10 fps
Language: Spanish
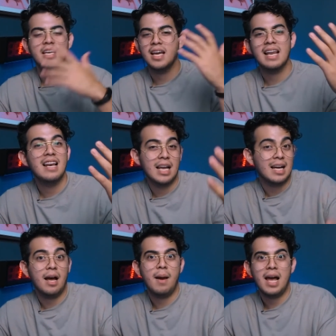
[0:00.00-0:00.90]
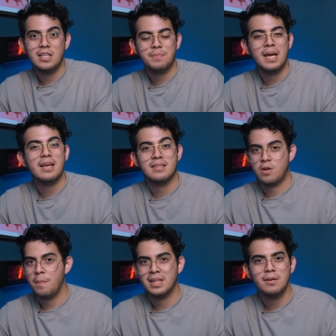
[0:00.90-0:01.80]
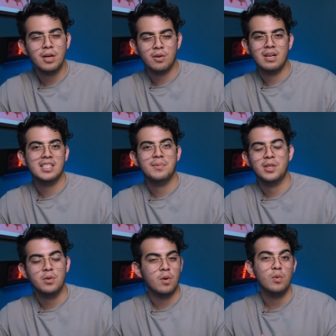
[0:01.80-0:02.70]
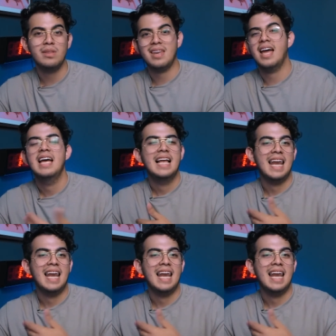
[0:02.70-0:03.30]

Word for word: de la S Pen que es compatible con el S21 Ultra,